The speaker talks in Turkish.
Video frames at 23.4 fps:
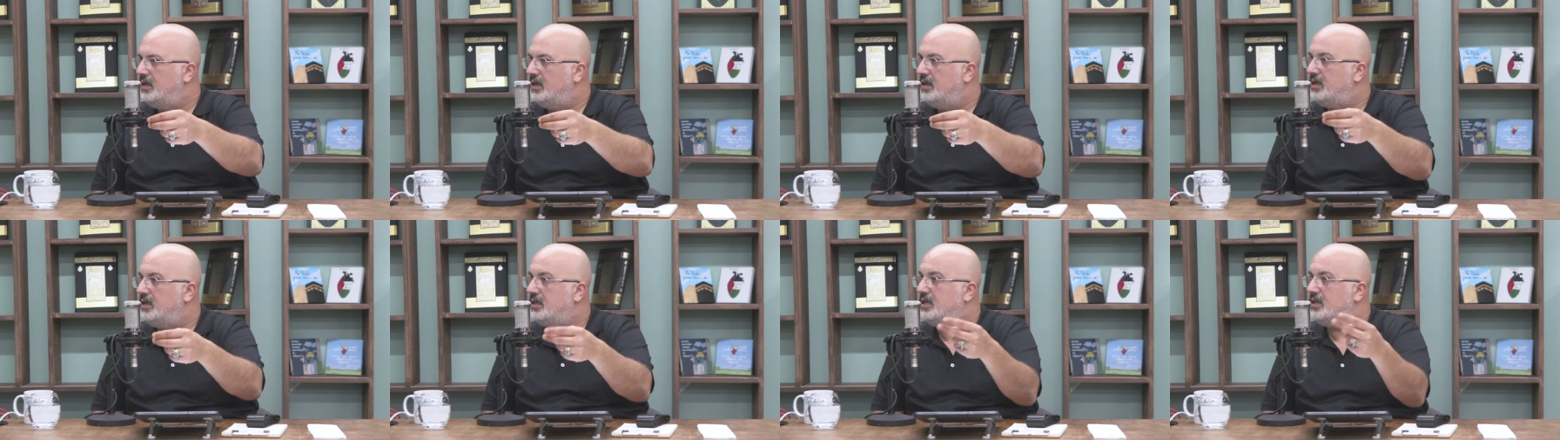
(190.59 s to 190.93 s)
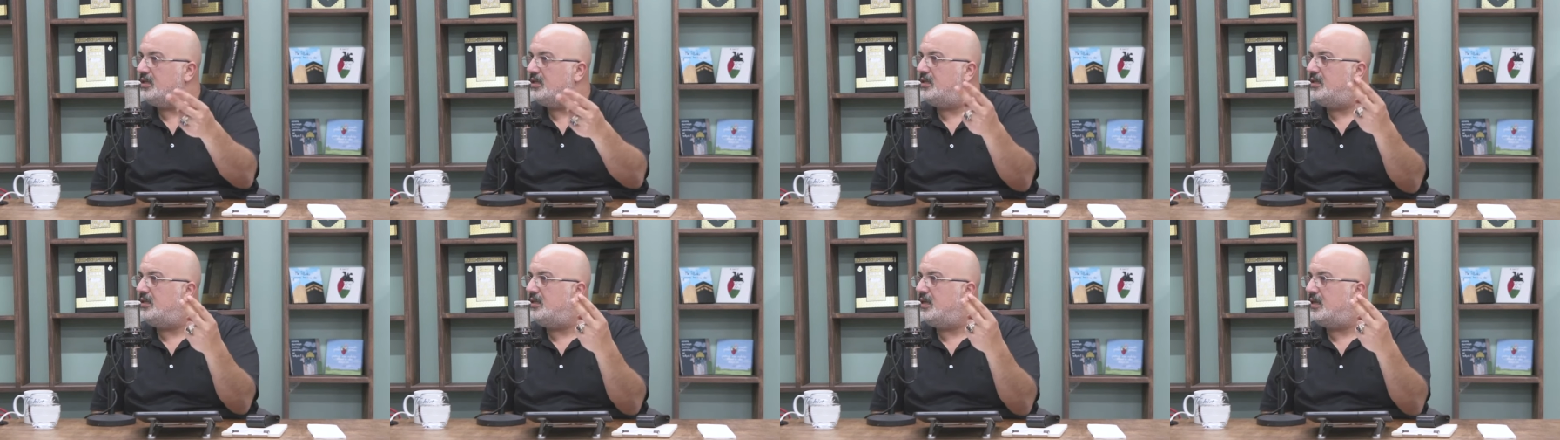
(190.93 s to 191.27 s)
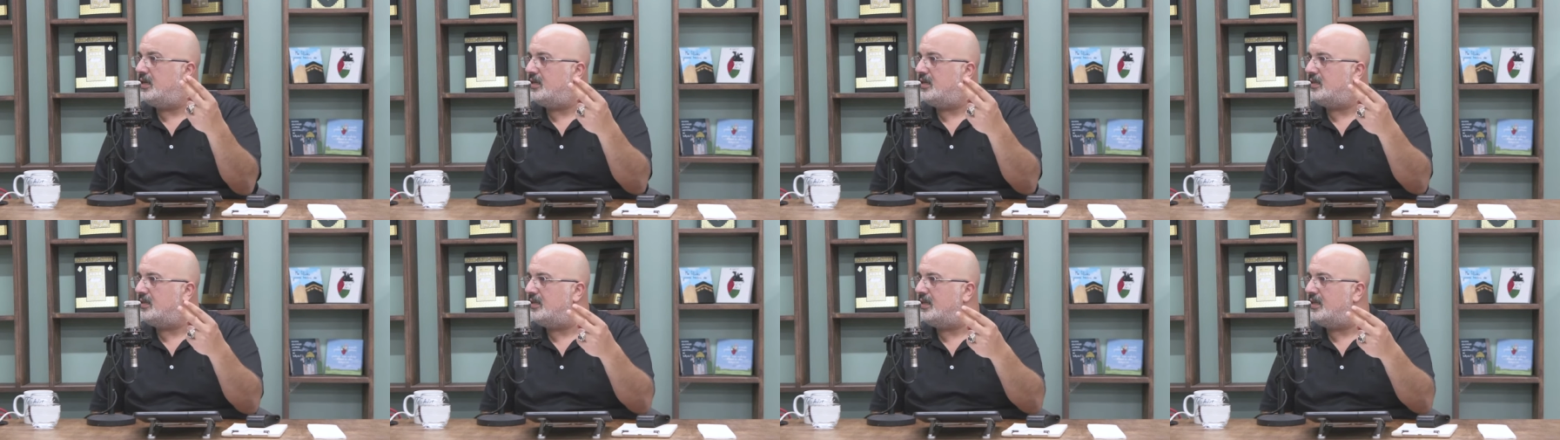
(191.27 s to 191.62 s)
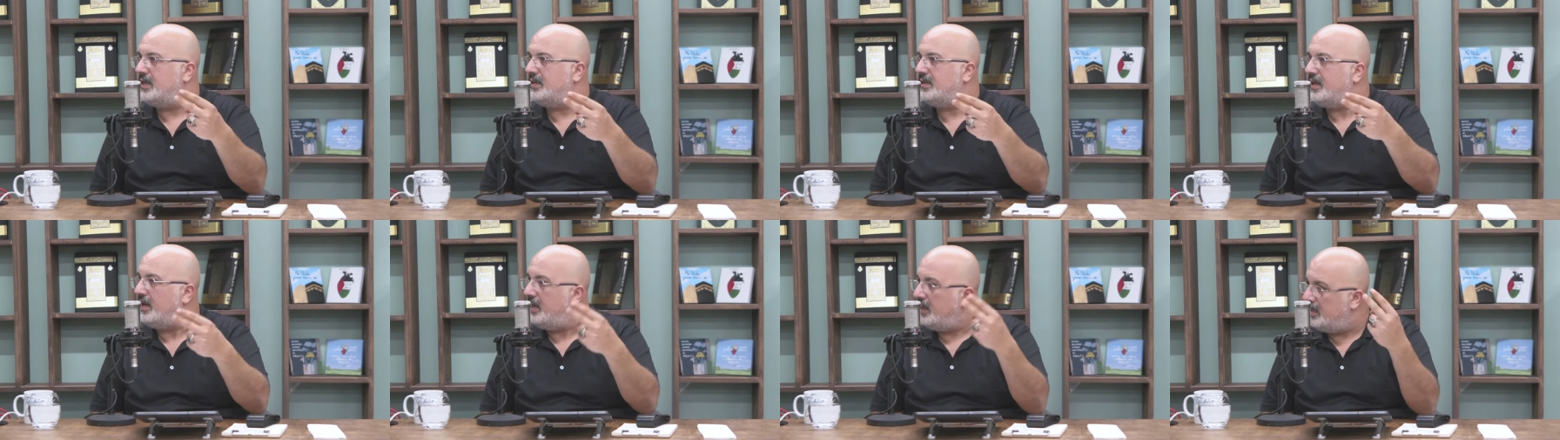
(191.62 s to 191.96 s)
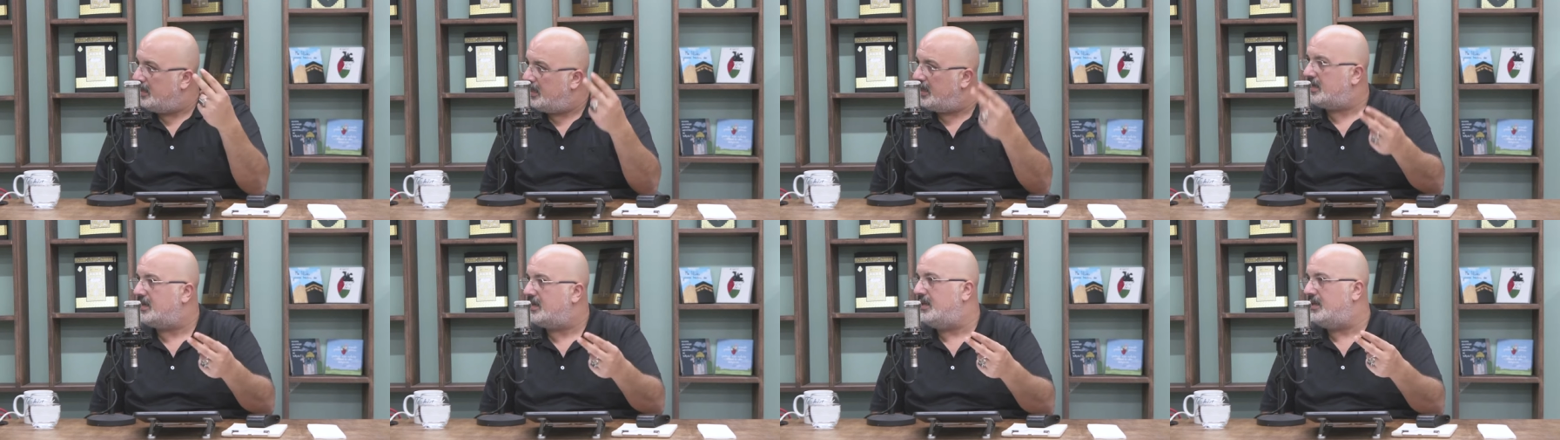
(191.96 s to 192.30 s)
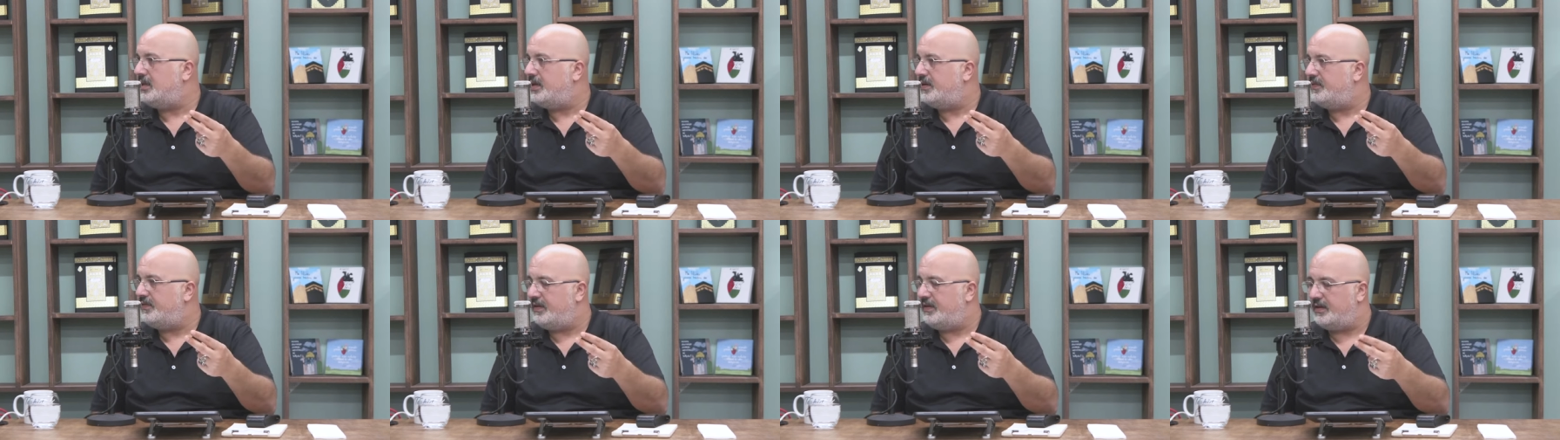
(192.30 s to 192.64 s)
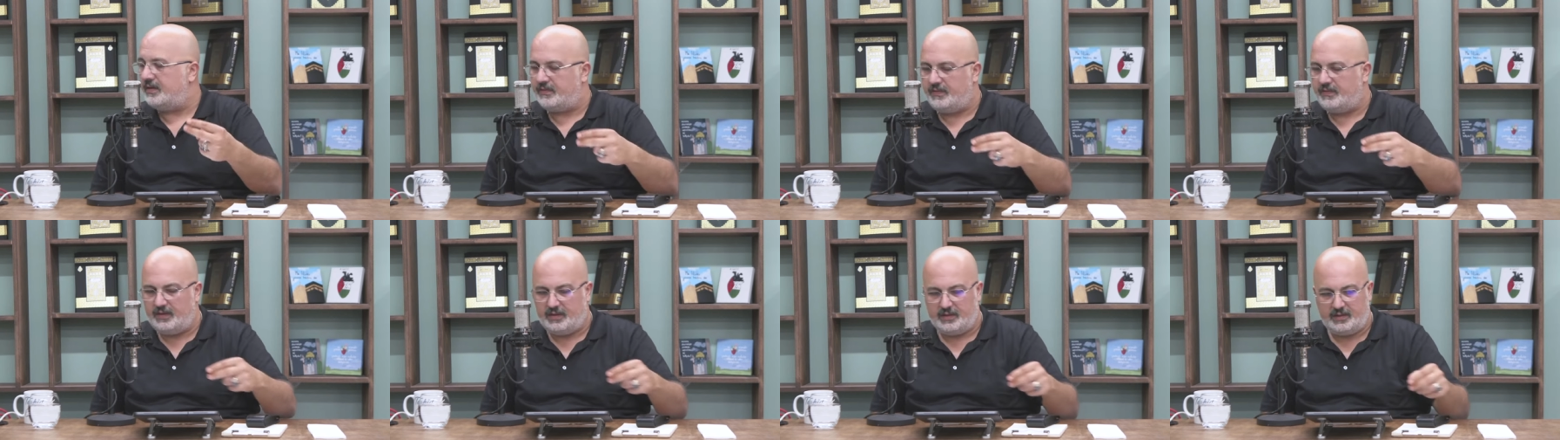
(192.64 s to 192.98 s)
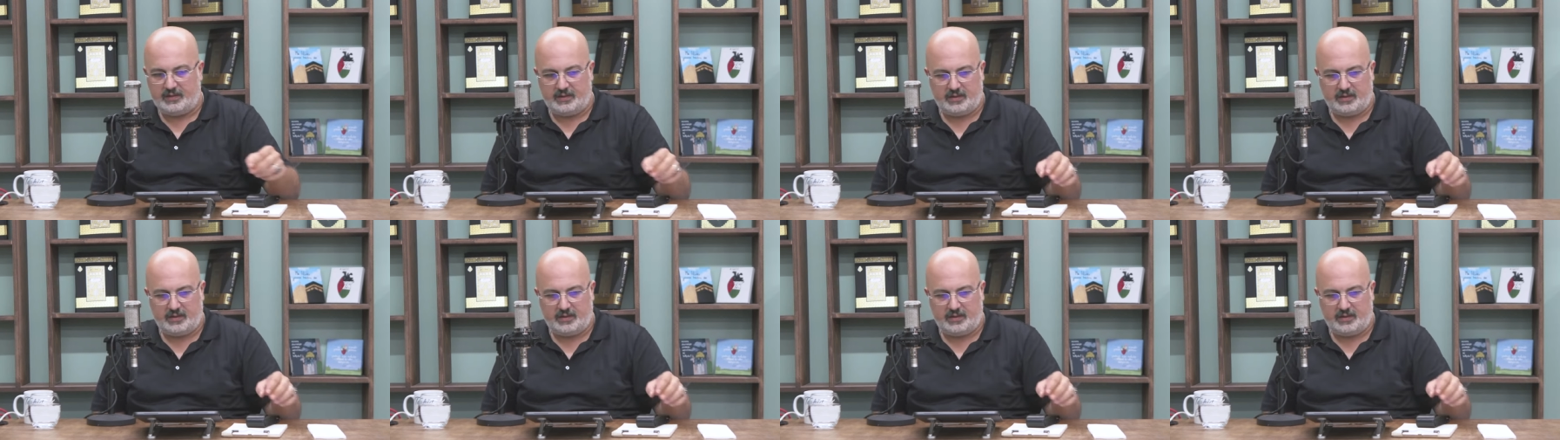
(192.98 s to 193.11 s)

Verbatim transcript: İkisinin arasında dağlar kadar fark vardır.